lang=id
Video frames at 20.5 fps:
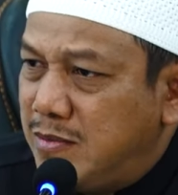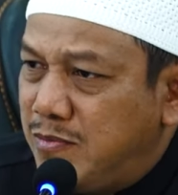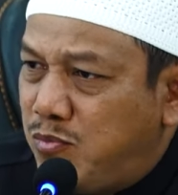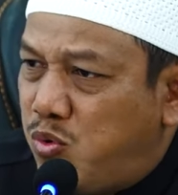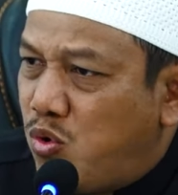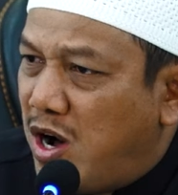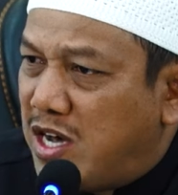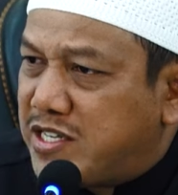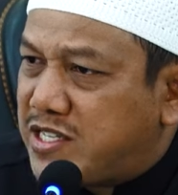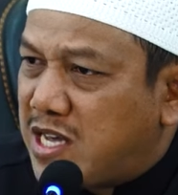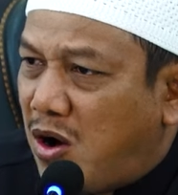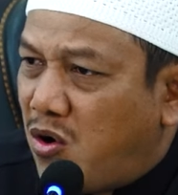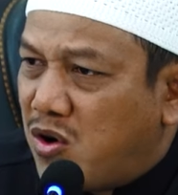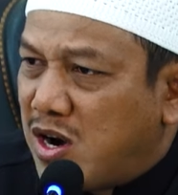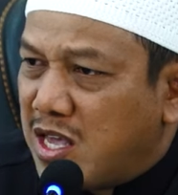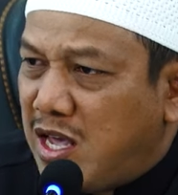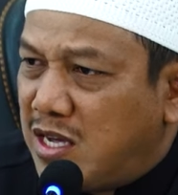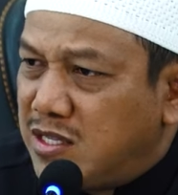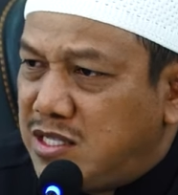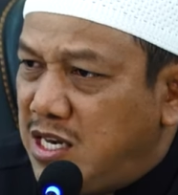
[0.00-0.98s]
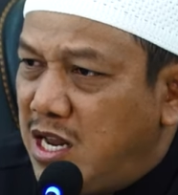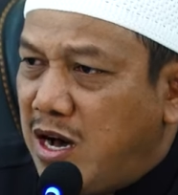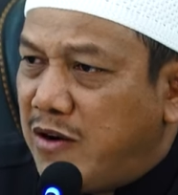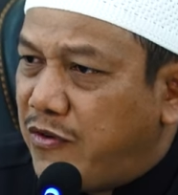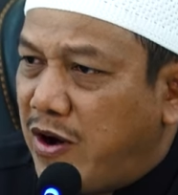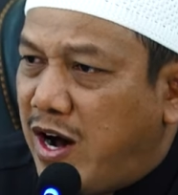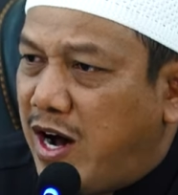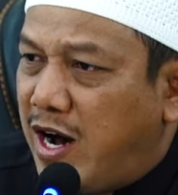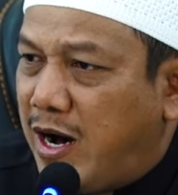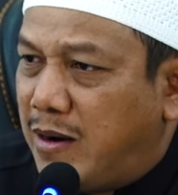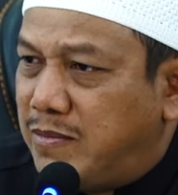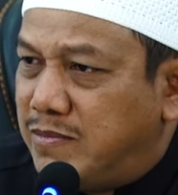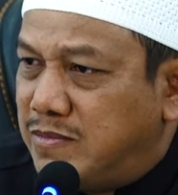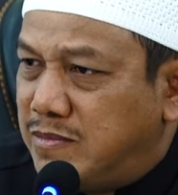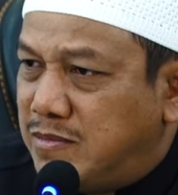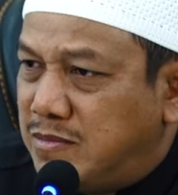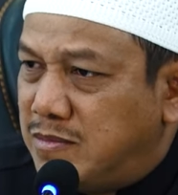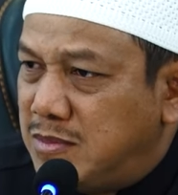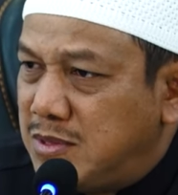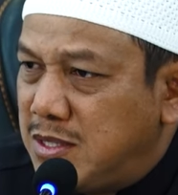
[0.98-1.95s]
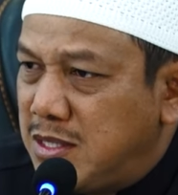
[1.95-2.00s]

Puasa orang yang tidak faham.